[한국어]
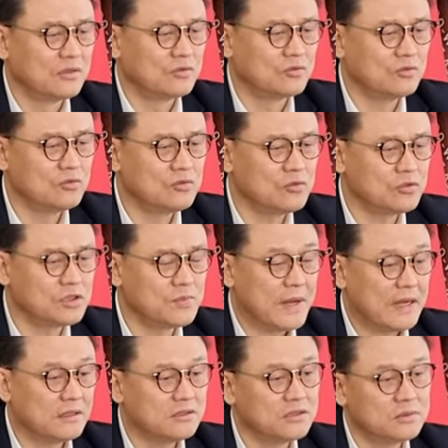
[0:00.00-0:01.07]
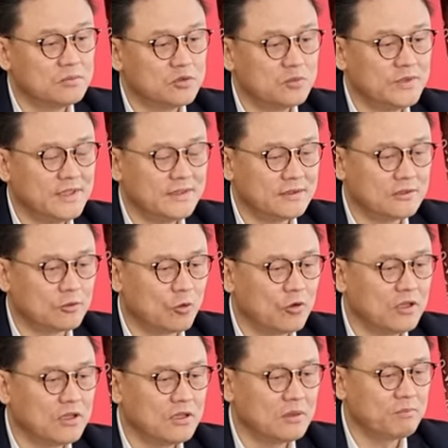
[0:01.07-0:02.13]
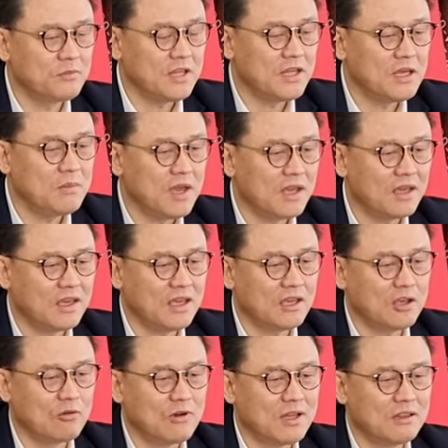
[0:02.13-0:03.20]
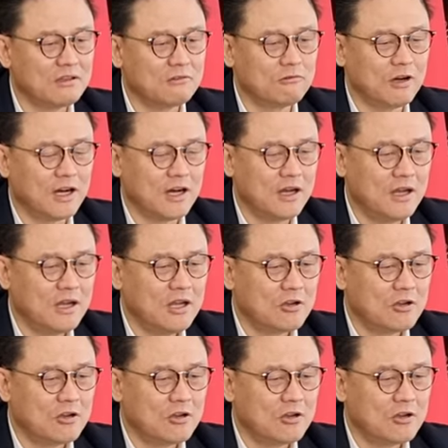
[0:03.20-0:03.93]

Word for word: 중국 지방정부 및 공기업 200개 기관 등과